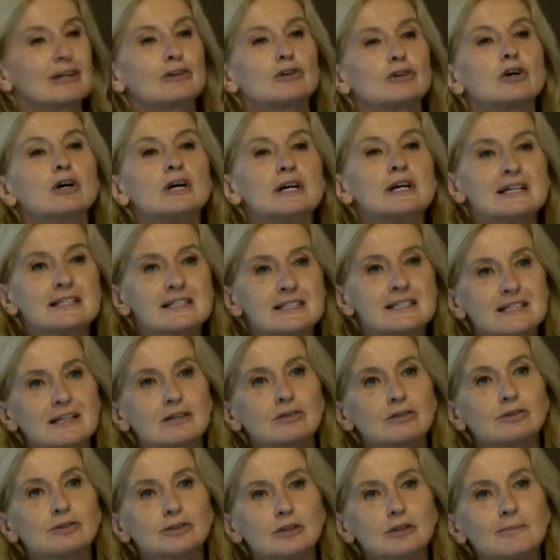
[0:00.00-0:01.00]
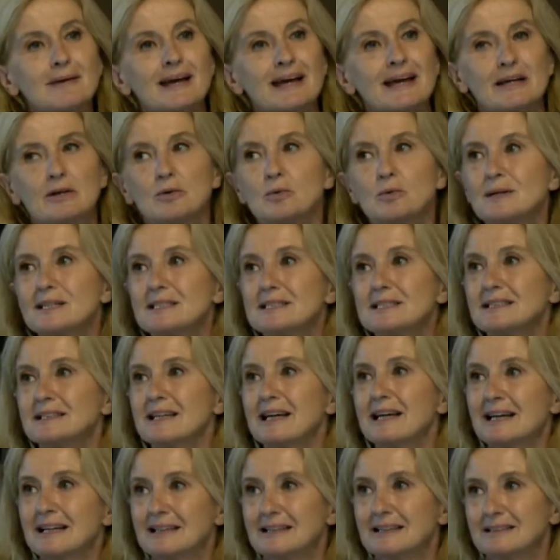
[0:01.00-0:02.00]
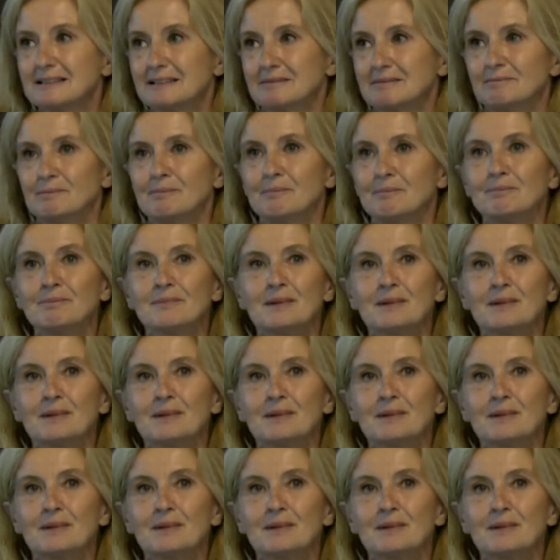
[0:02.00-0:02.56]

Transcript: Ecco, secondo me questa, mh,